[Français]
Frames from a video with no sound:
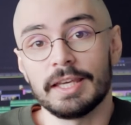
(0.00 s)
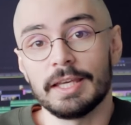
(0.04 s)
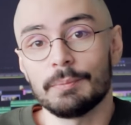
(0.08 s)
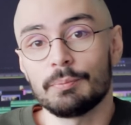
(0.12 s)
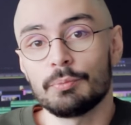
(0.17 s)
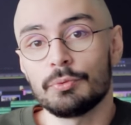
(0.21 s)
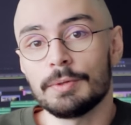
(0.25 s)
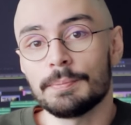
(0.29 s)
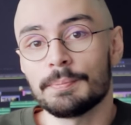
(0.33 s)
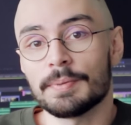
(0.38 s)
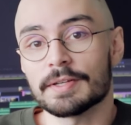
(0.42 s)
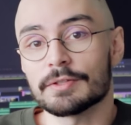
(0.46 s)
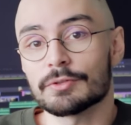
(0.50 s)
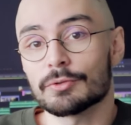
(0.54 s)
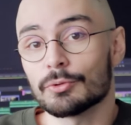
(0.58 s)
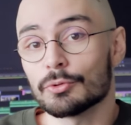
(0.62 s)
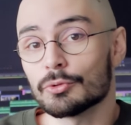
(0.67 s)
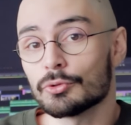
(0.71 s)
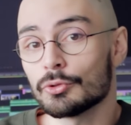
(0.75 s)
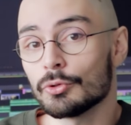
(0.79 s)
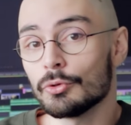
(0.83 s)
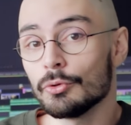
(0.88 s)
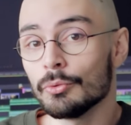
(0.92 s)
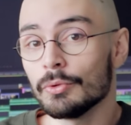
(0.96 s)
et puis parce que
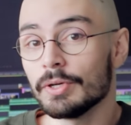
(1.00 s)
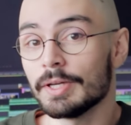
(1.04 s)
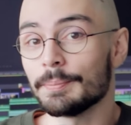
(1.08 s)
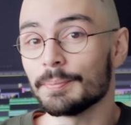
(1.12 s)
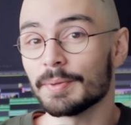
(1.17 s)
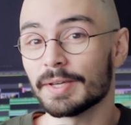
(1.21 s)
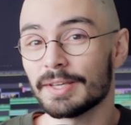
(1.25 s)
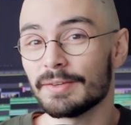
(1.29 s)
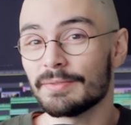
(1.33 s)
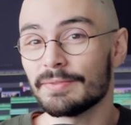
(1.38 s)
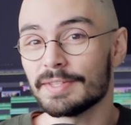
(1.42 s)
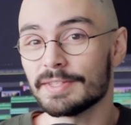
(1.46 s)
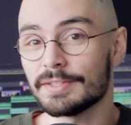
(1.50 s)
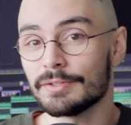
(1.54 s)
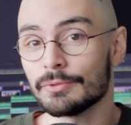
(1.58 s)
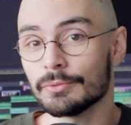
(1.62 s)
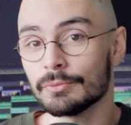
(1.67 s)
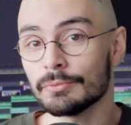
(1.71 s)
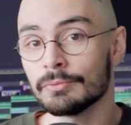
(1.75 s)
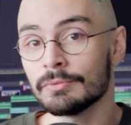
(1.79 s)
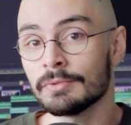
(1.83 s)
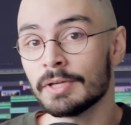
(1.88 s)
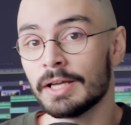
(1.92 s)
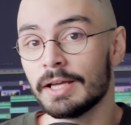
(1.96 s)
selon les
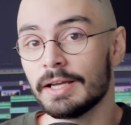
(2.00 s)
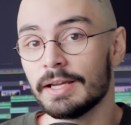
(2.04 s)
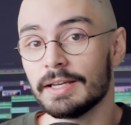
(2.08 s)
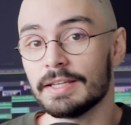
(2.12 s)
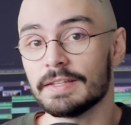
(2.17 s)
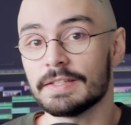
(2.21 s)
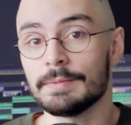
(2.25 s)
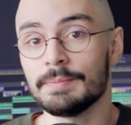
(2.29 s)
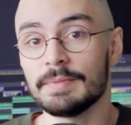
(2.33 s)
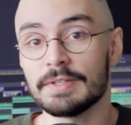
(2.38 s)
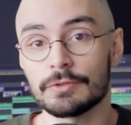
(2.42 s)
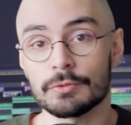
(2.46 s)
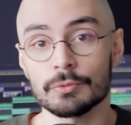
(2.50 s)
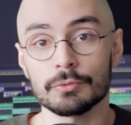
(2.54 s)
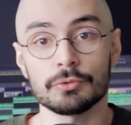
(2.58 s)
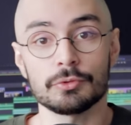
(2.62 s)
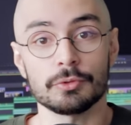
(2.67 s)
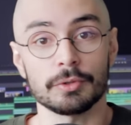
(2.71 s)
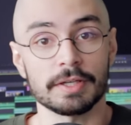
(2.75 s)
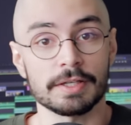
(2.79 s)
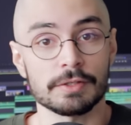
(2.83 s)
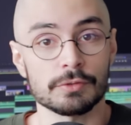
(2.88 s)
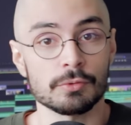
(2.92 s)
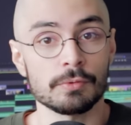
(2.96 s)
prévisions, les émissions
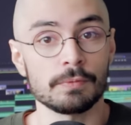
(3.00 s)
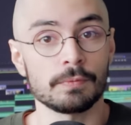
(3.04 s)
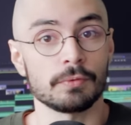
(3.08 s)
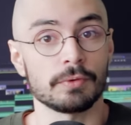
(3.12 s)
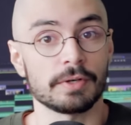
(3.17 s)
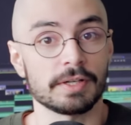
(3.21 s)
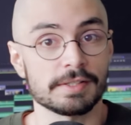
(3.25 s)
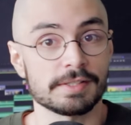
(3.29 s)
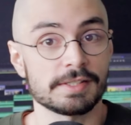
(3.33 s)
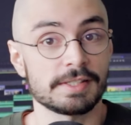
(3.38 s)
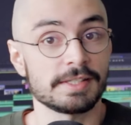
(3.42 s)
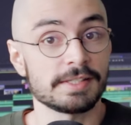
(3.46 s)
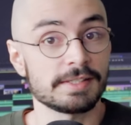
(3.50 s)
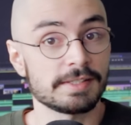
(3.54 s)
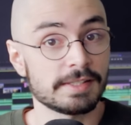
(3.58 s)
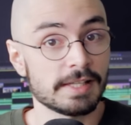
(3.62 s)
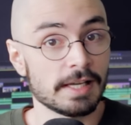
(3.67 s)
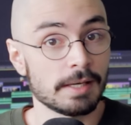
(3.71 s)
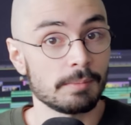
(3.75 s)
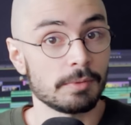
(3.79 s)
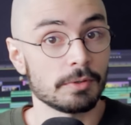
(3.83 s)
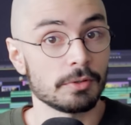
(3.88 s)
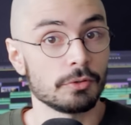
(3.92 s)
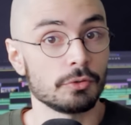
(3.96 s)
du réseau vont rester
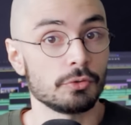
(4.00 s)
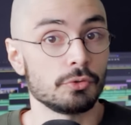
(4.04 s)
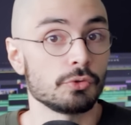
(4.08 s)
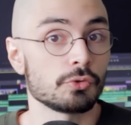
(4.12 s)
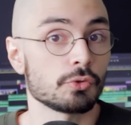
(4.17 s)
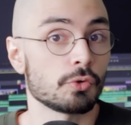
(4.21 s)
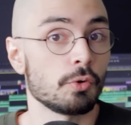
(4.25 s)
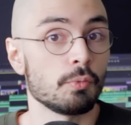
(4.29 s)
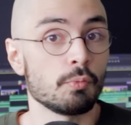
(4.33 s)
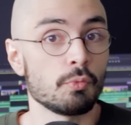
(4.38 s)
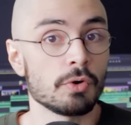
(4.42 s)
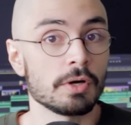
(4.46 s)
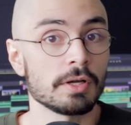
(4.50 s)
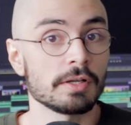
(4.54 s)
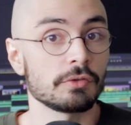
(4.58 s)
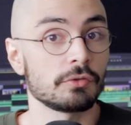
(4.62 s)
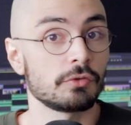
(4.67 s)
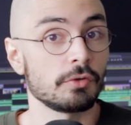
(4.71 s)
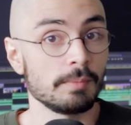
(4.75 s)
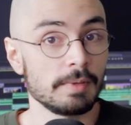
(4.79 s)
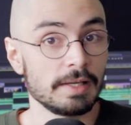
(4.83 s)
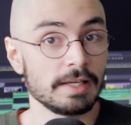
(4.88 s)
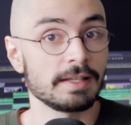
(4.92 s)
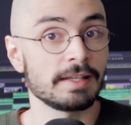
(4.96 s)
stables jusqu'au moins
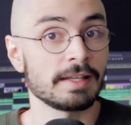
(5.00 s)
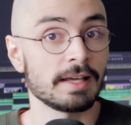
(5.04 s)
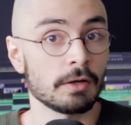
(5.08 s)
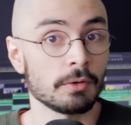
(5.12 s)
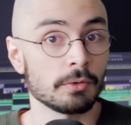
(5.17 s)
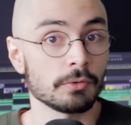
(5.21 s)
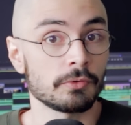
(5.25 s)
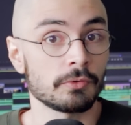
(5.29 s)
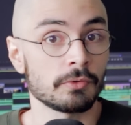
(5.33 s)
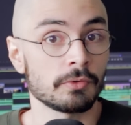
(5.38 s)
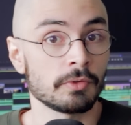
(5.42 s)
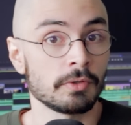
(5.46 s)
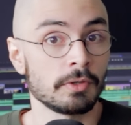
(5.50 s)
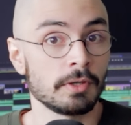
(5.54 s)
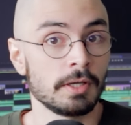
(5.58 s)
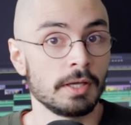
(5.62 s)
2040.